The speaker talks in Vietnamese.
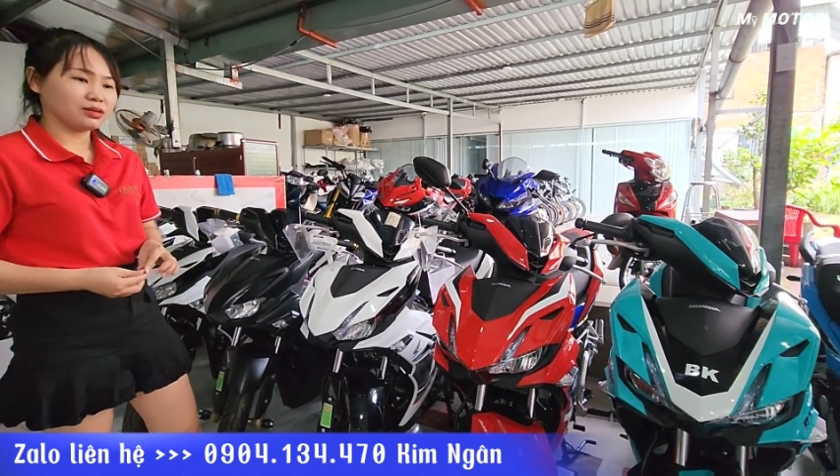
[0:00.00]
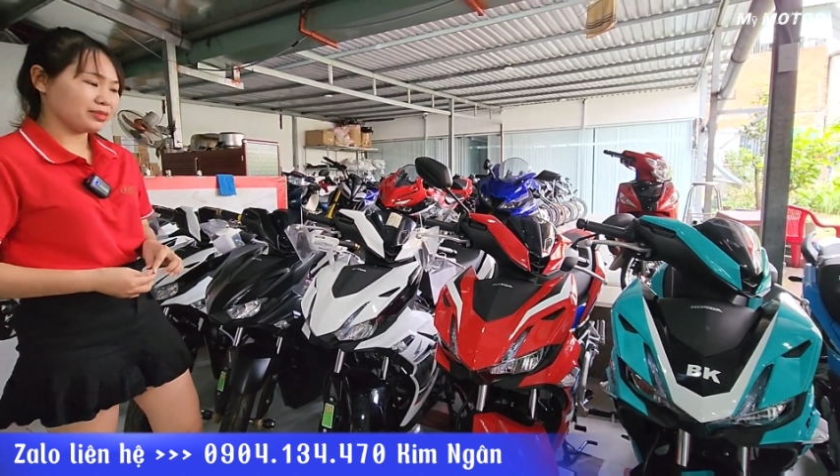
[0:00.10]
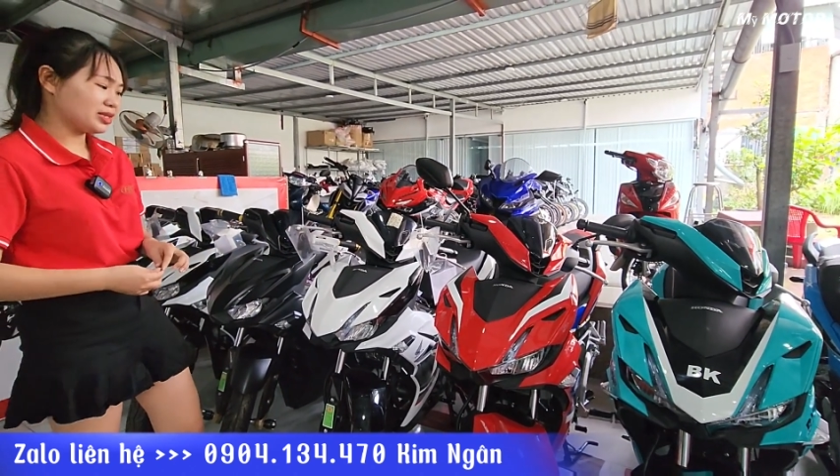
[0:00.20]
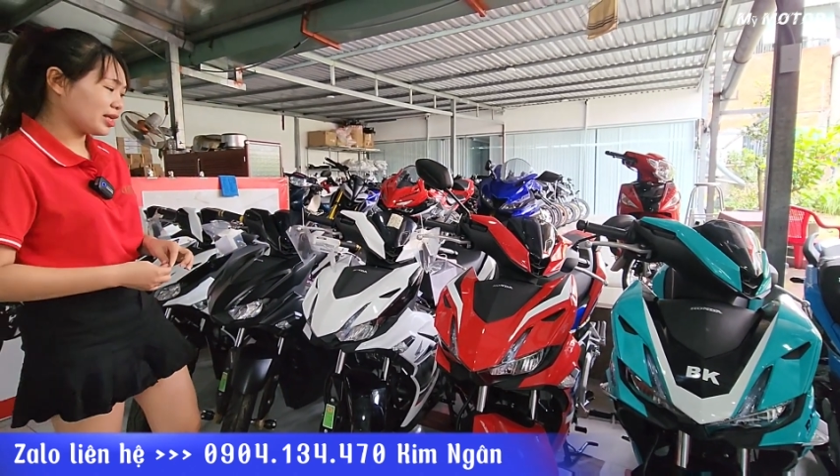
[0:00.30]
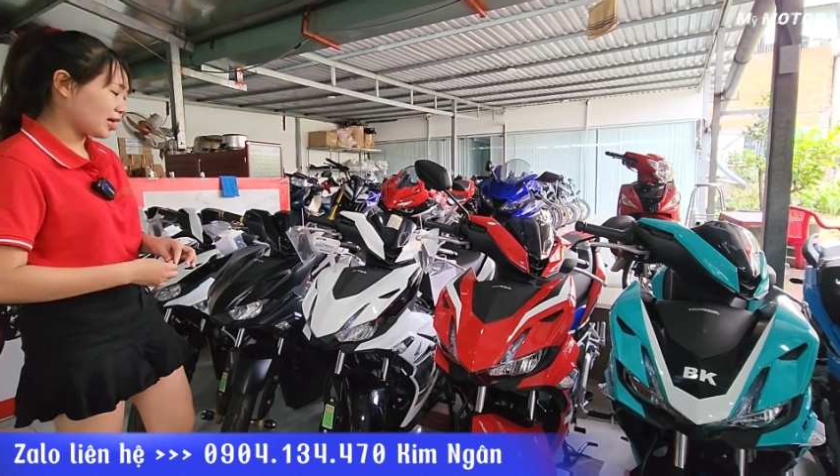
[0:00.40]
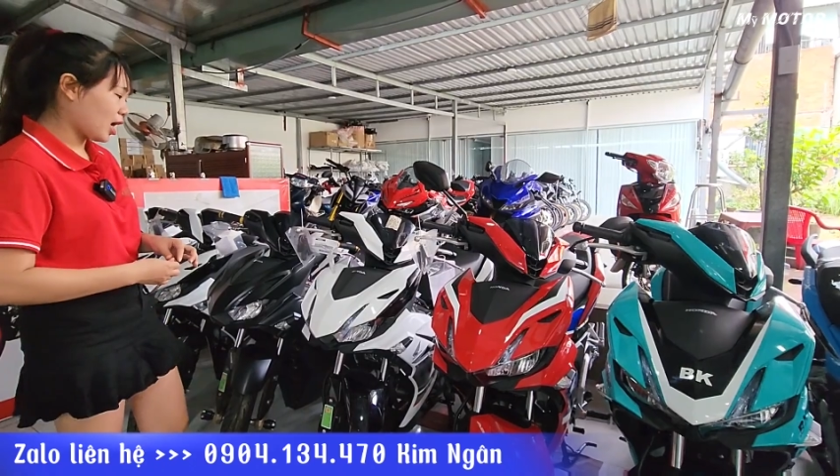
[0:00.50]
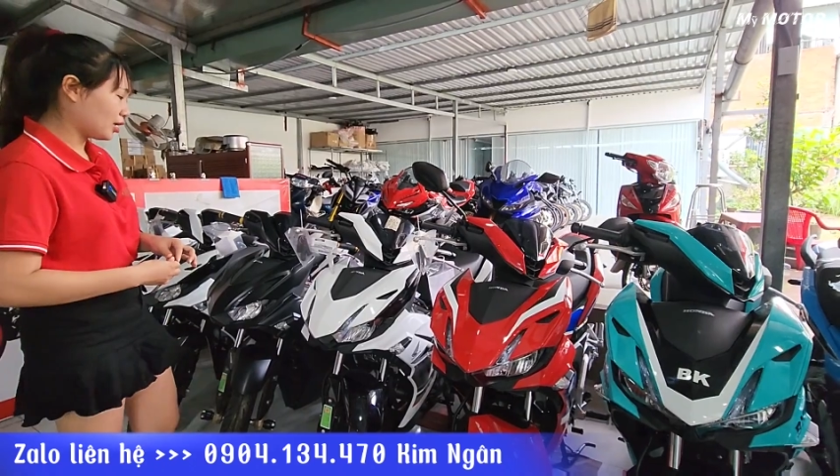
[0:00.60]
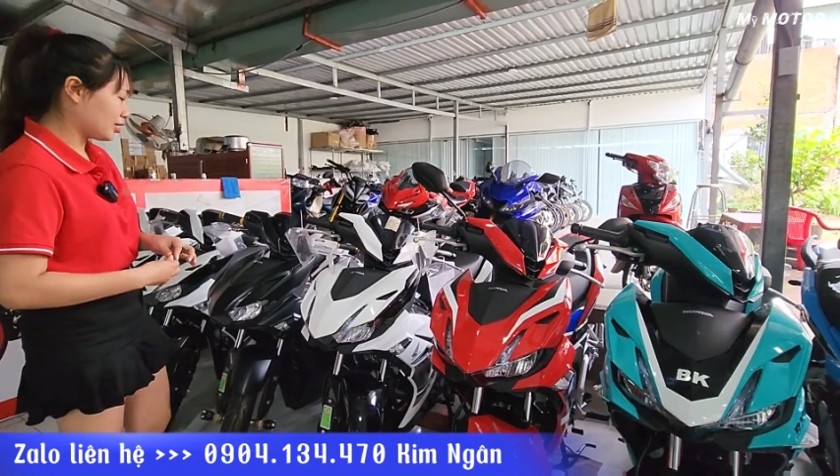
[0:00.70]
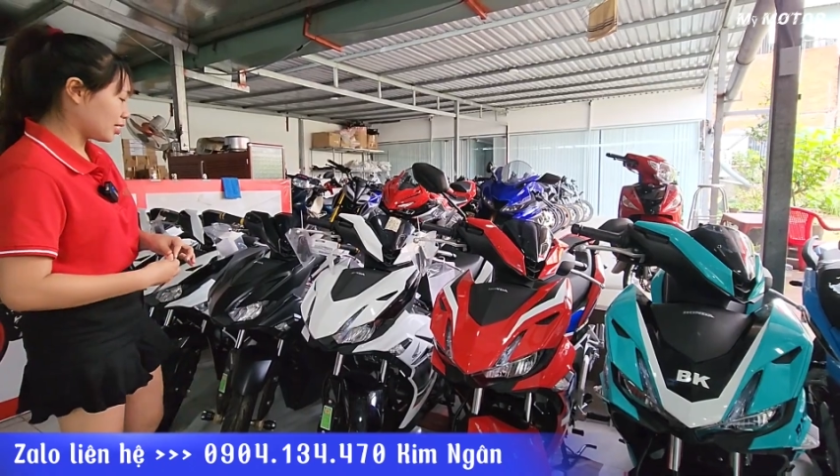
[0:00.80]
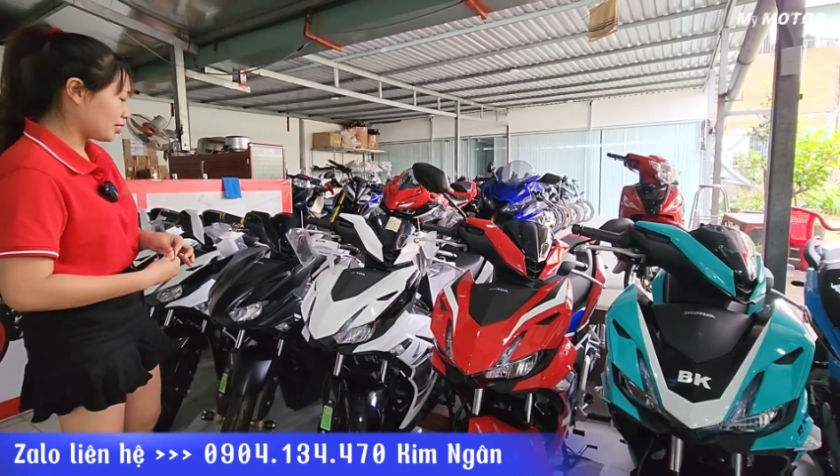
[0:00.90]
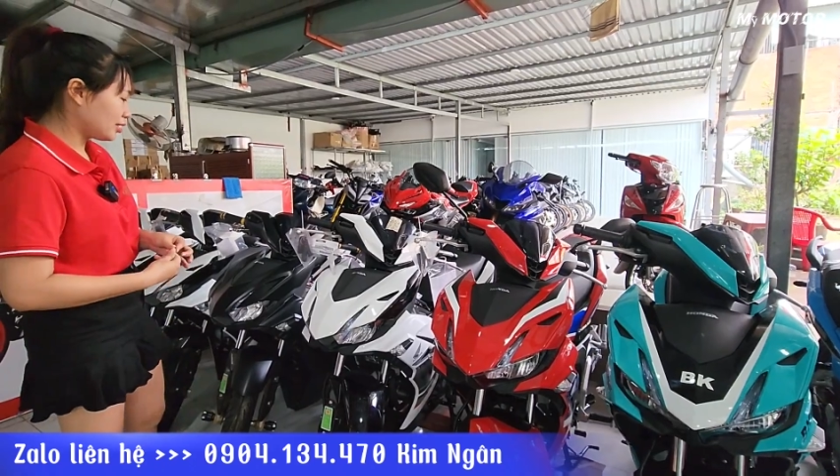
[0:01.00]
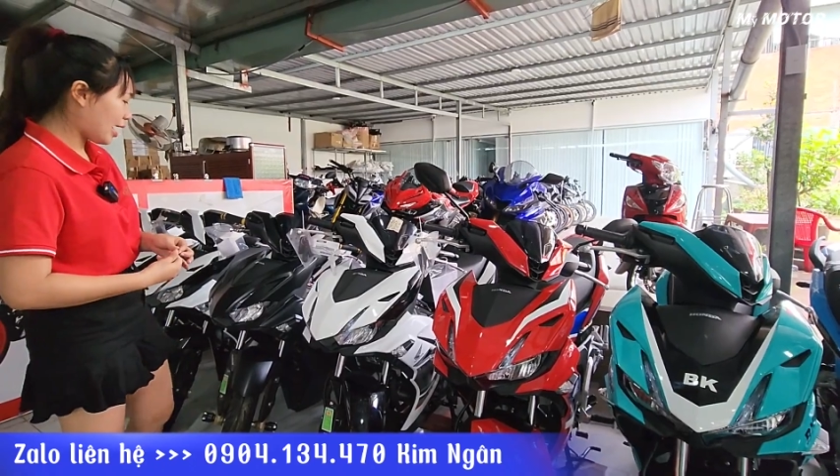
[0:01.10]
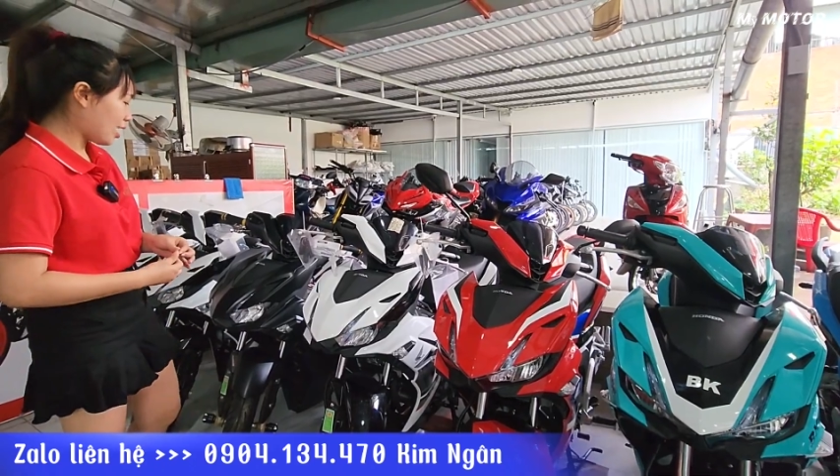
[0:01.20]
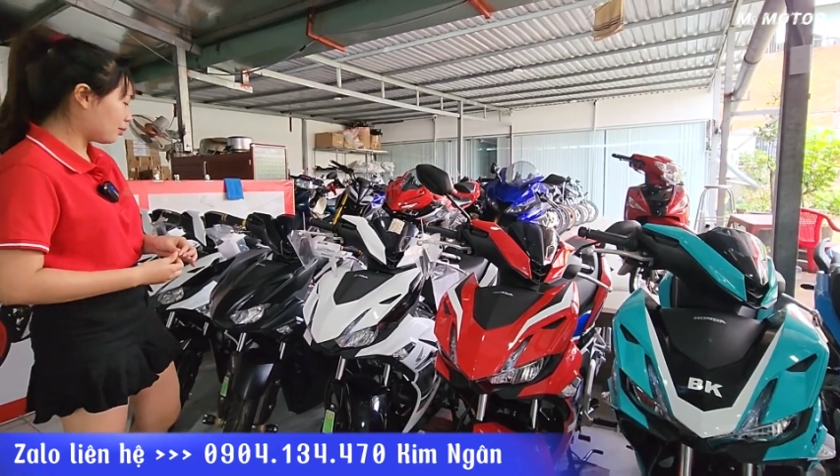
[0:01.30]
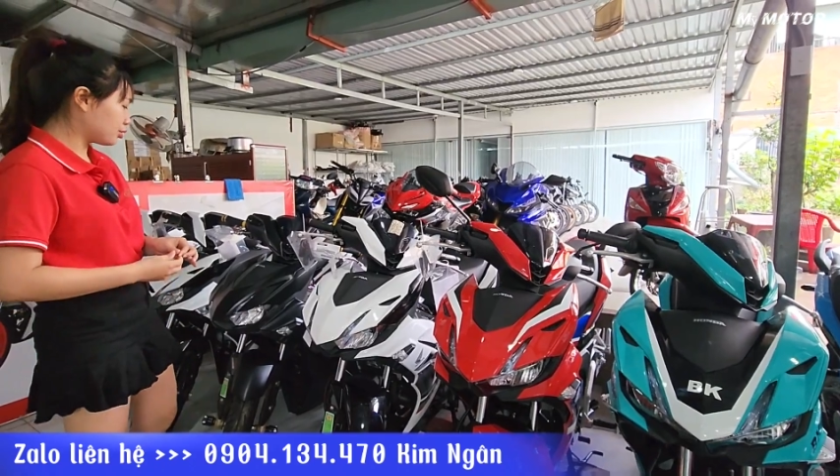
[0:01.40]
biển Sài ngoài... Gòn thì trả trước
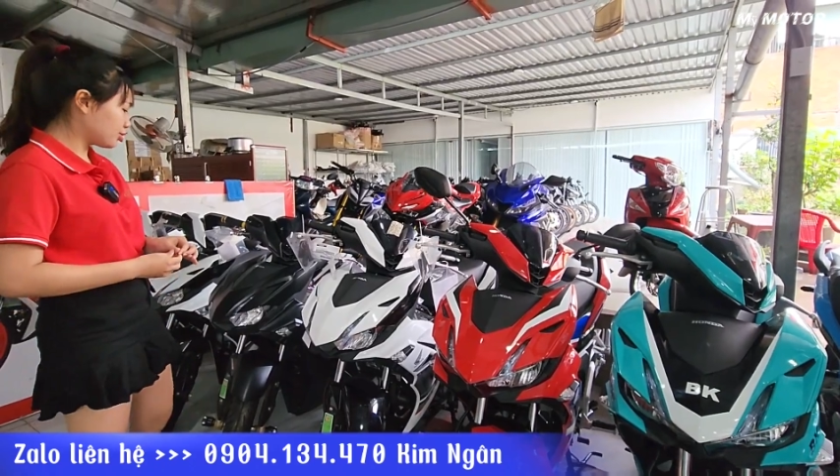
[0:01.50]
cao hơn một